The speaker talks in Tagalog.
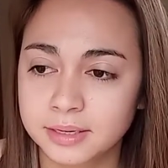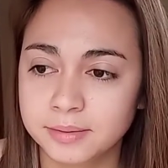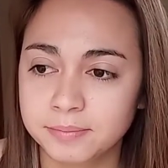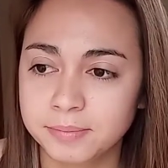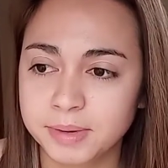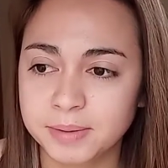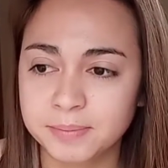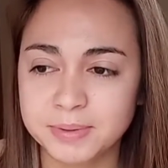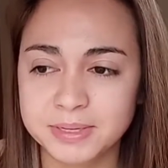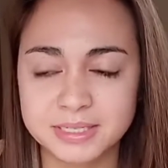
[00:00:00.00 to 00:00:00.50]

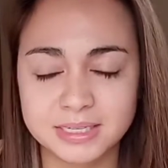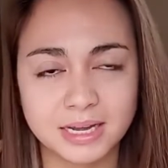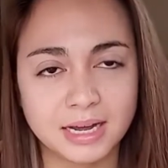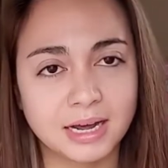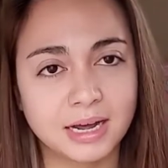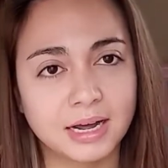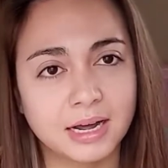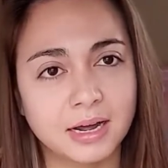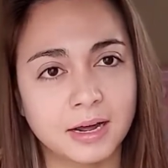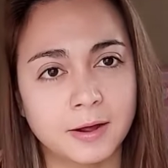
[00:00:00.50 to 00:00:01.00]
maybe sa
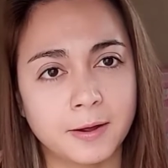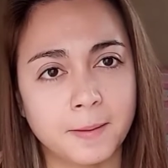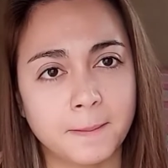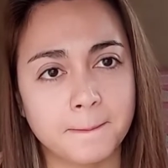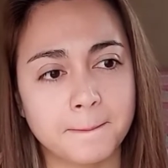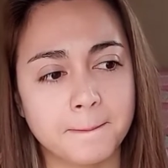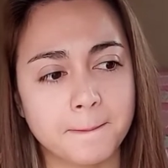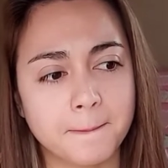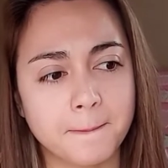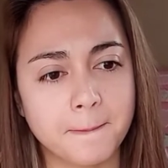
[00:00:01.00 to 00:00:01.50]

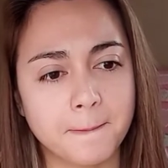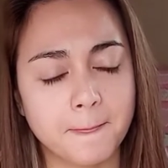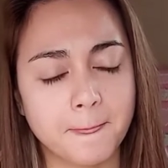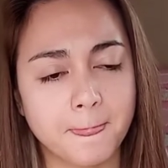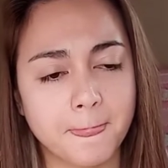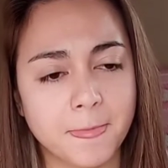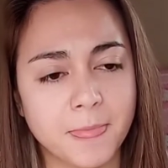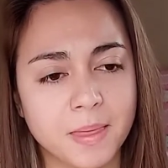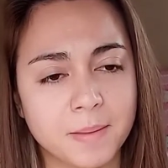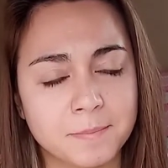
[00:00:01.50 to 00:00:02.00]

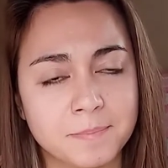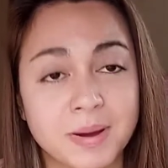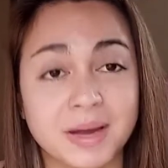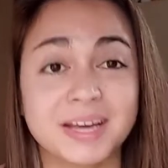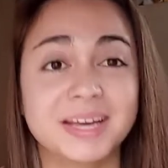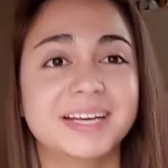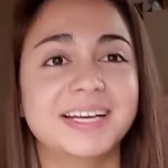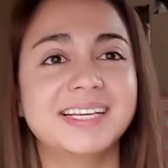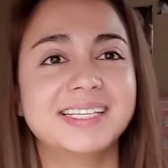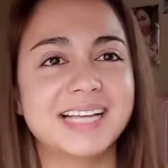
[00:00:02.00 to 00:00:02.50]

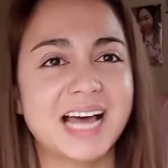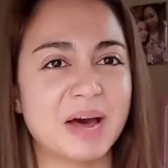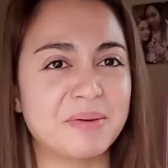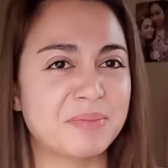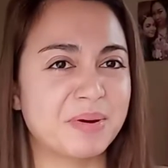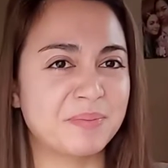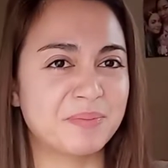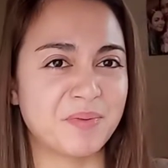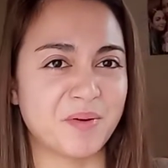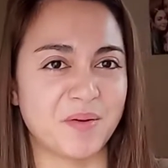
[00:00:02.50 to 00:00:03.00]

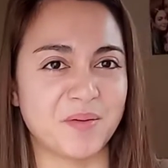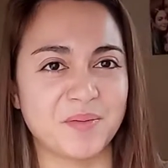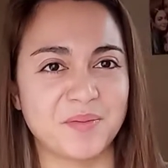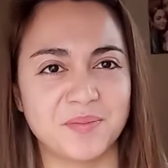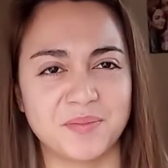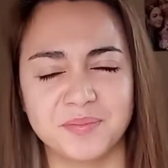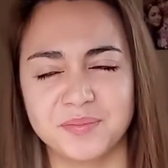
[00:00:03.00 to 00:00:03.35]
pakikisama po.